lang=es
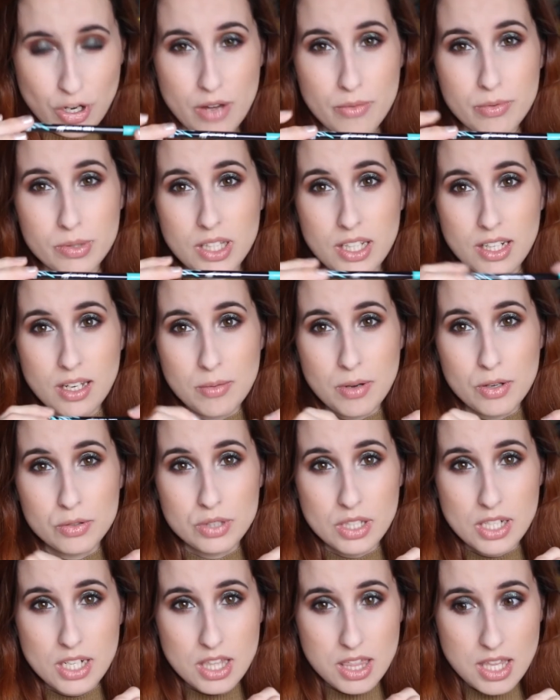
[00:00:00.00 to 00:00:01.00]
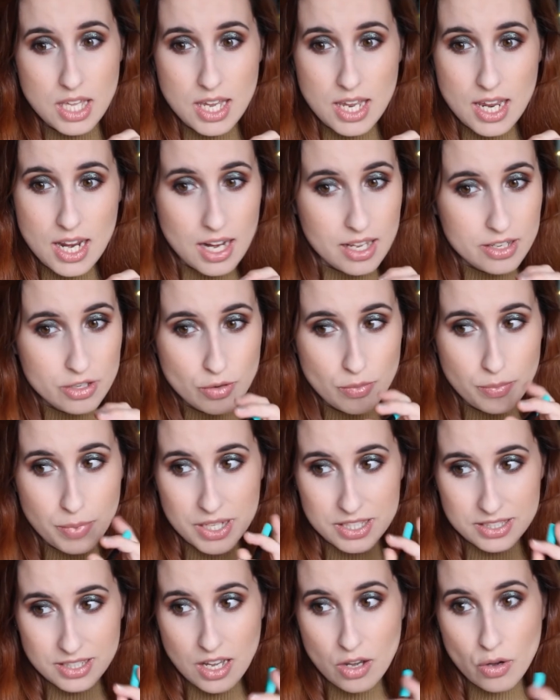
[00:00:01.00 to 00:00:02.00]
Las botas que más utilicé el año
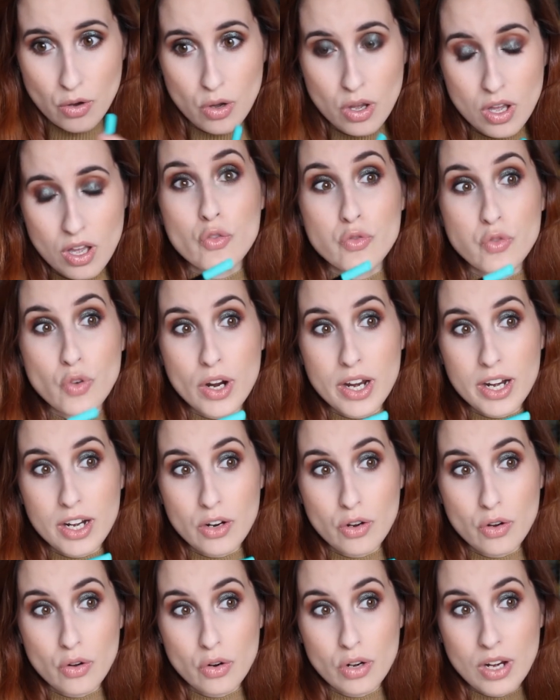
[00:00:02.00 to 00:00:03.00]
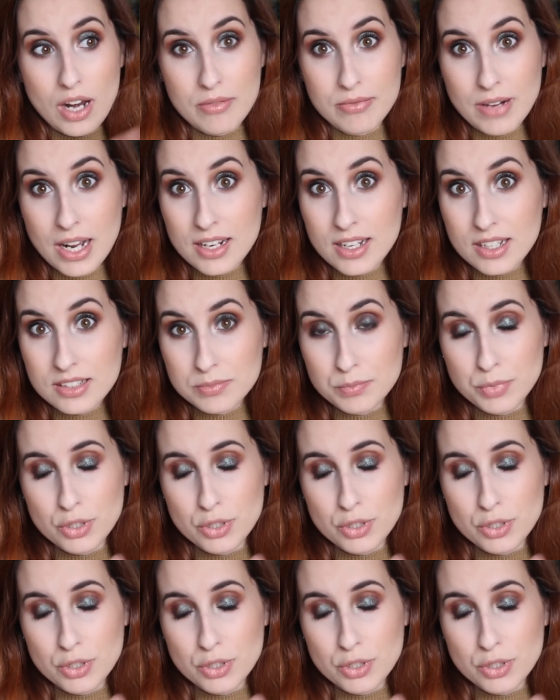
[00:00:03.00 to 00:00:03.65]
pasado fueron las blancas,